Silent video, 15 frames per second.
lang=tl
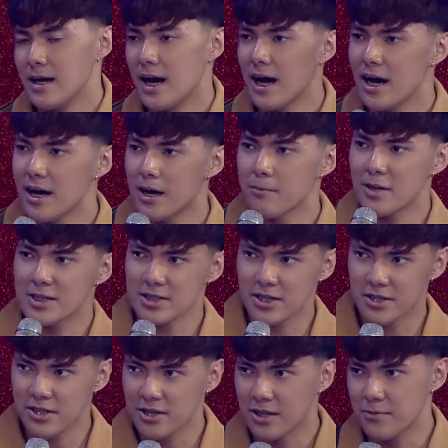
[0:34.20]
Ah, I'm not
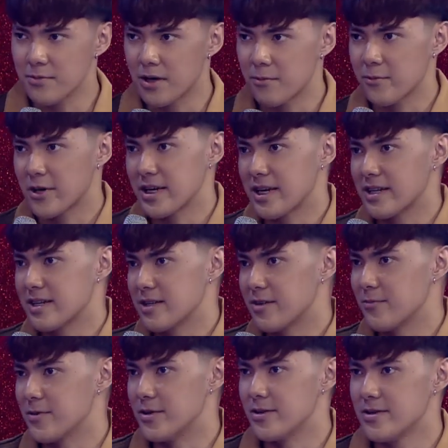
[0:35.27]
studying na po. I'm working na din
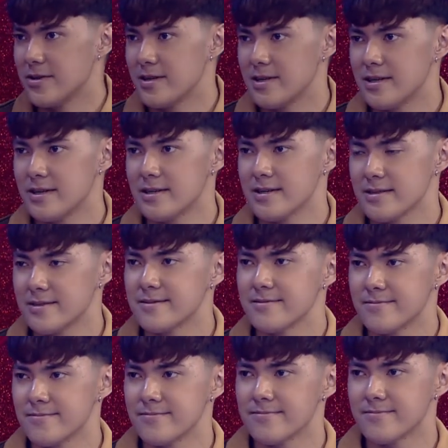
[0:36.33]
po. Ah, Working
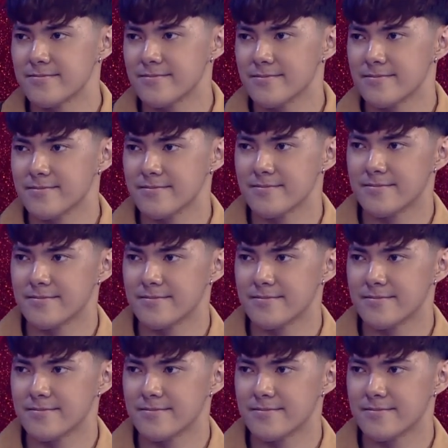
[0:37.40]
na. Okay.